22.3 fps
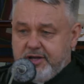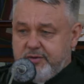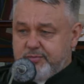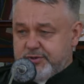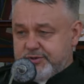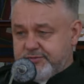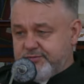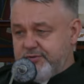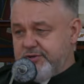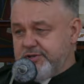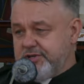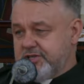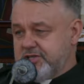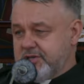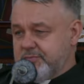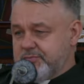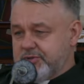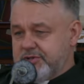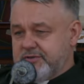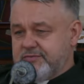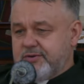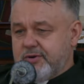Pozwólcie, że
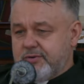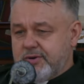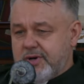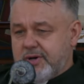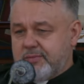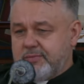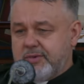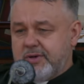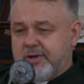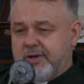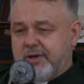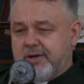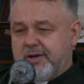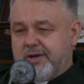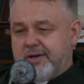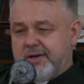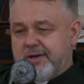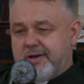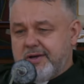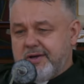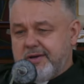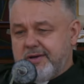przywołam e,
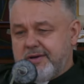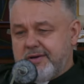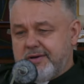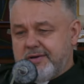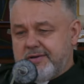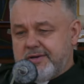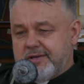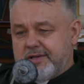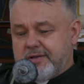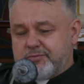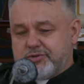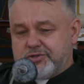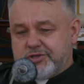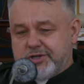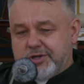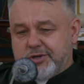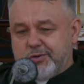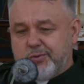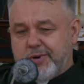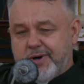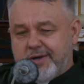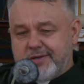jeden
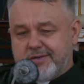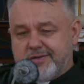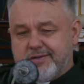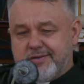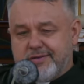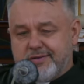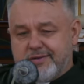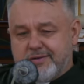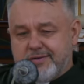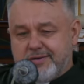przykład.